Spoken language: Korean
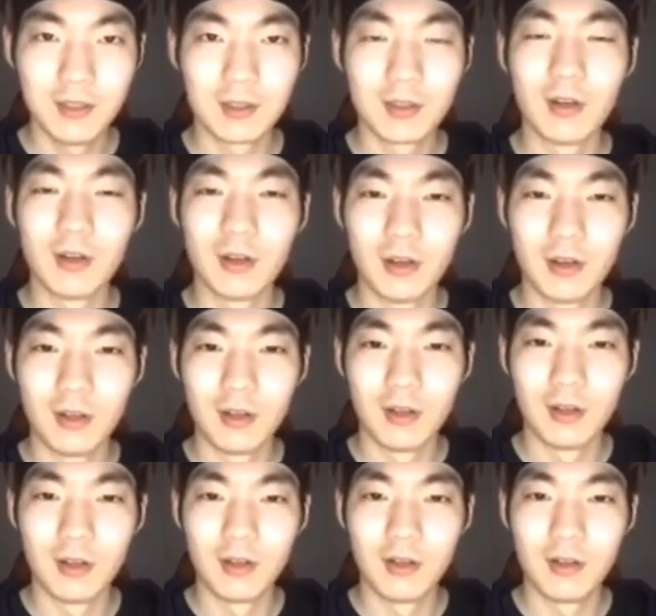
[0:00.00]
더
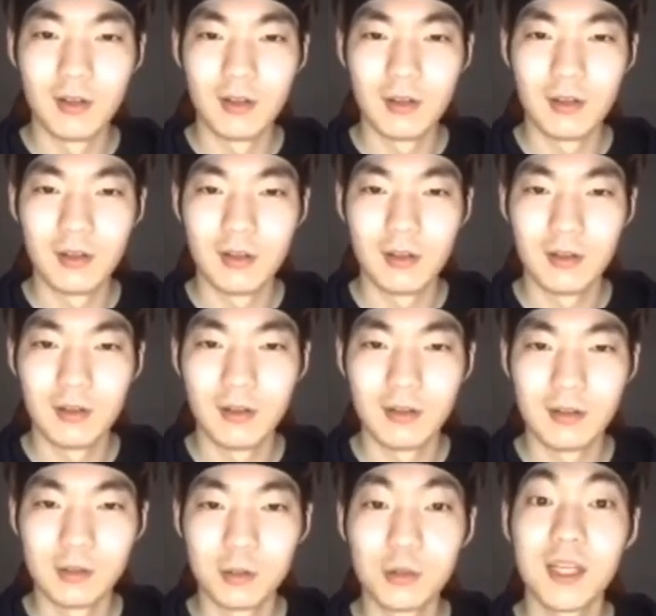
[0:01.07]

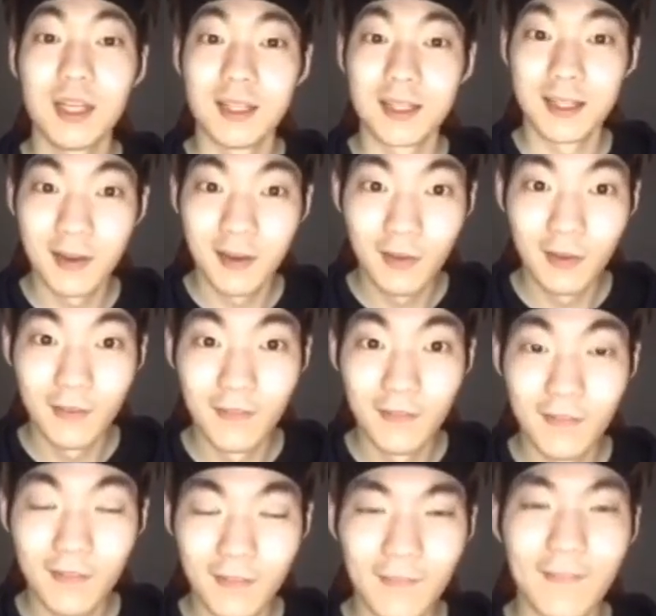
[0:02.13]
좋지 않을까요?
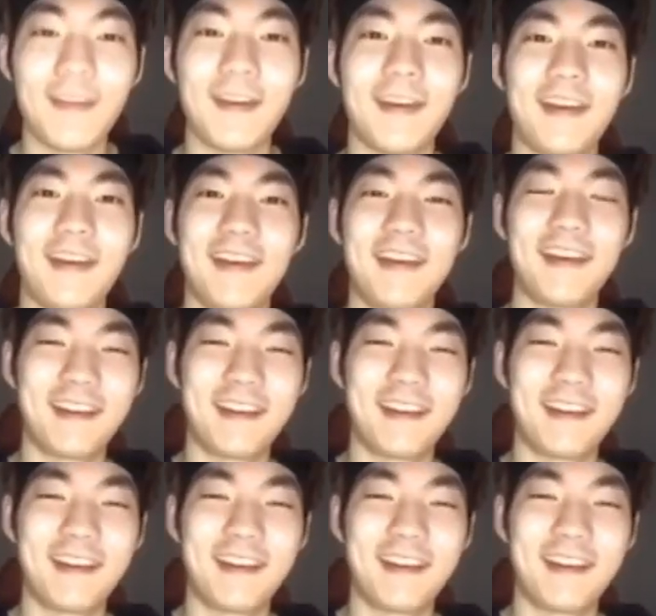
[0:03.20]
네.